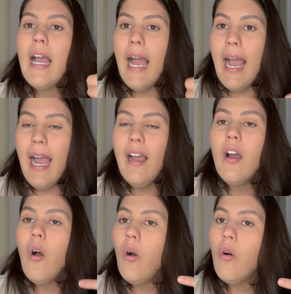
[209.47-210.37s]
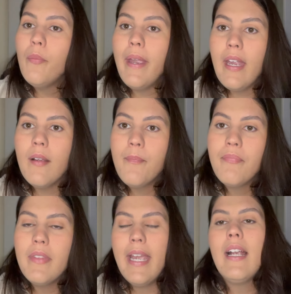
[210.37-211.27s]
A ou B,
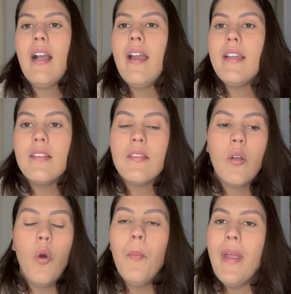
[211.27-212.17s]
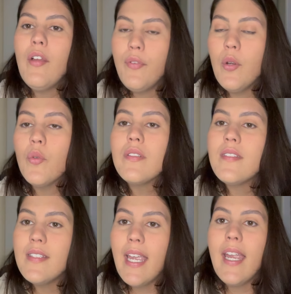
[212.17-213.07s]
né? Cães com perfil
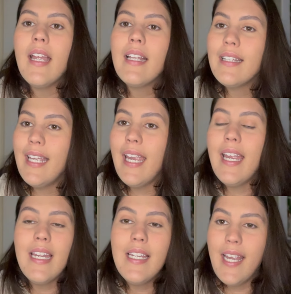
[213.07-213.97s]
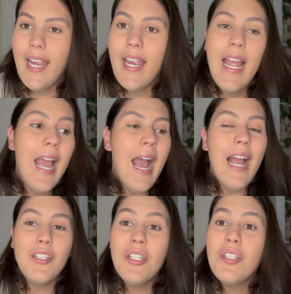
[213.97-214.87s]
C, D e E
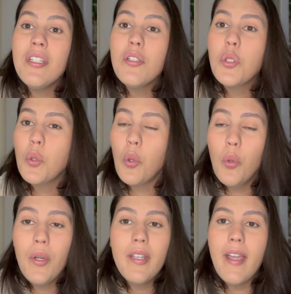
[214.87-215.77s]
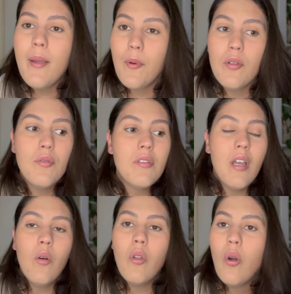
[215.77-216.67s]
a gente exclui da
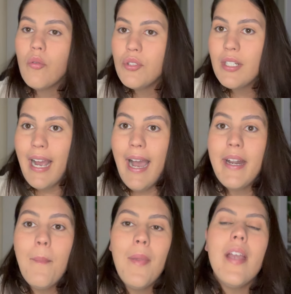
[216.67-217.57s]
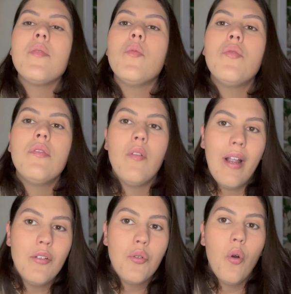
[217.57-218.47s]
reprodução logo de cara, mesmo se o seu
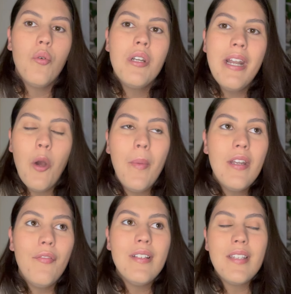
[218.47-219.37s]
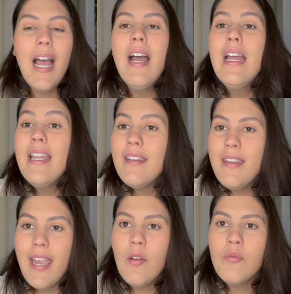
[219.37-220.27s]
cachorro não manifestar
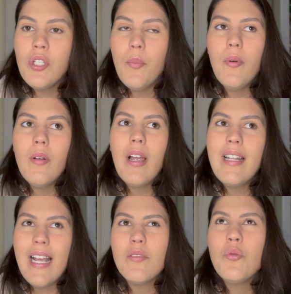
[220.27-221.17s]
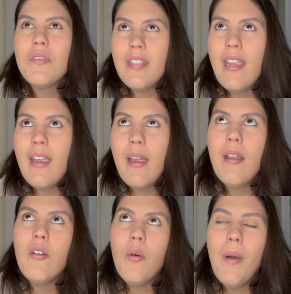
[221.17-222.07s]
nenhum tipo. Aliás, o C
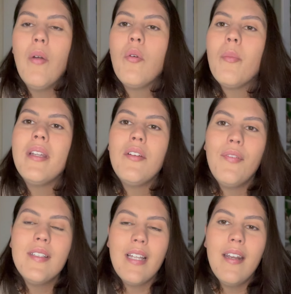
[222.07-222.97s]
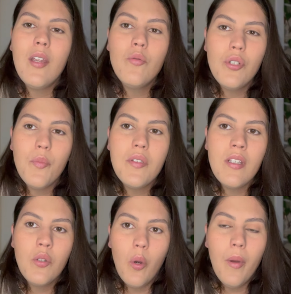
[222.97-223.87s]
é normal não manifestar nenhum tipo de
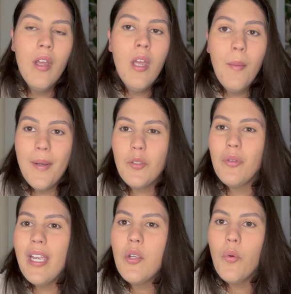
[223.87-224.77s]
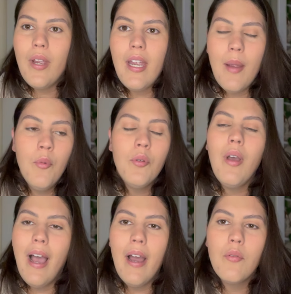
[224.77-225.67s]
sintoma, mas o D e o E é muito
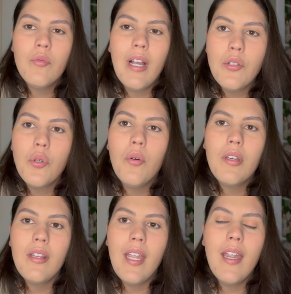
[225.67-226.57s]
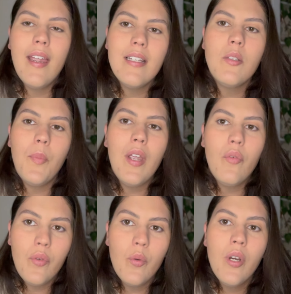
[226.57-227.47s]
raro um cachorro que tem esse
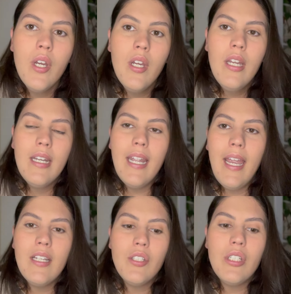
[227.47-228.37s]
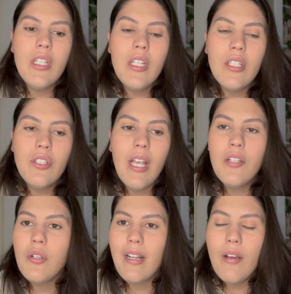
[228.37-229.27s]
perfil né, de, de
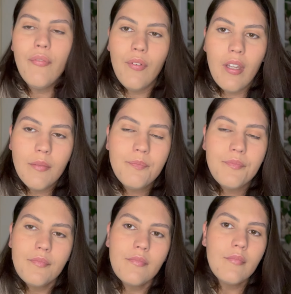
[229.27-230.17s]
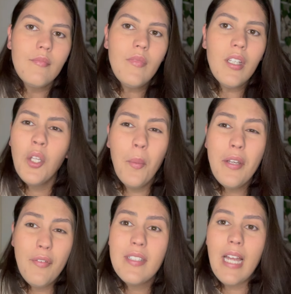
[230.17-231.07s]
radiografia não
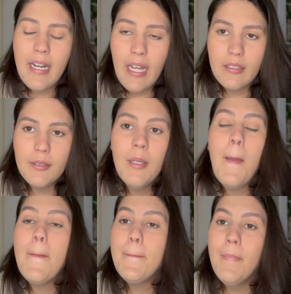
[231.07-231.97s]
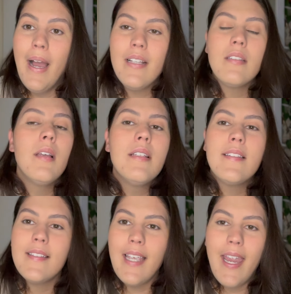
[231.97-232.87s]
manifestar nada. Mas
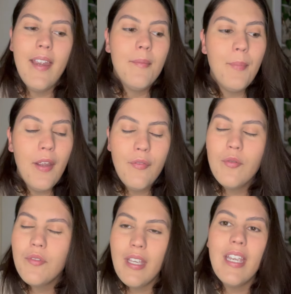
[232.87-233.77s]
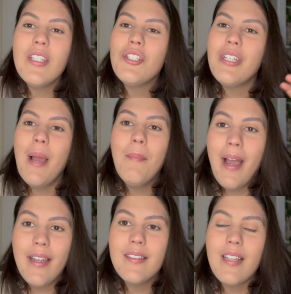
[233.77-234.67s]
C, perfil C,
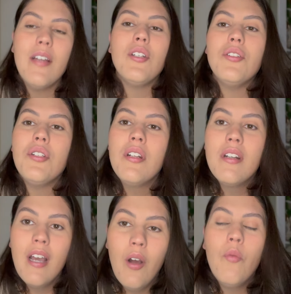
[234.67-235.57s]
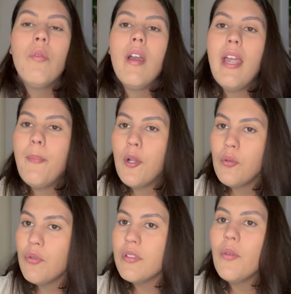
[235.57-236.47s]
jamais, tá, gente? Não
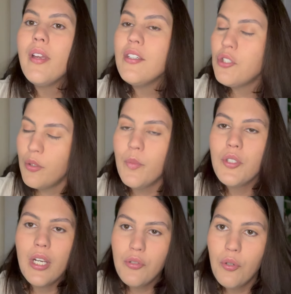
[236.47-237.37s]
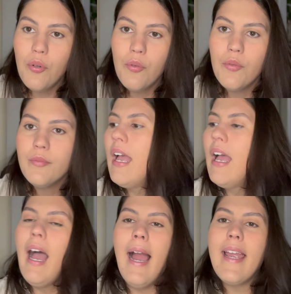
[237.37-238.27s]
reproduzam esse tipo de cachorro.
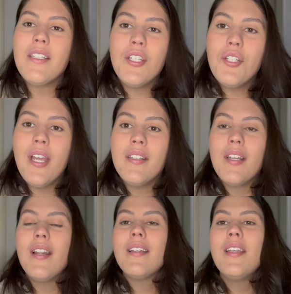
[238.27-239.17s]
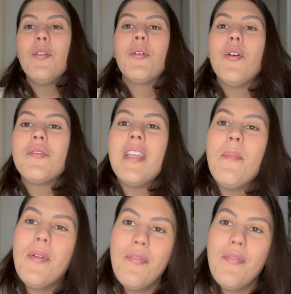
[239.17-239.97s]
Aí a gente entra naquilo que eu sempre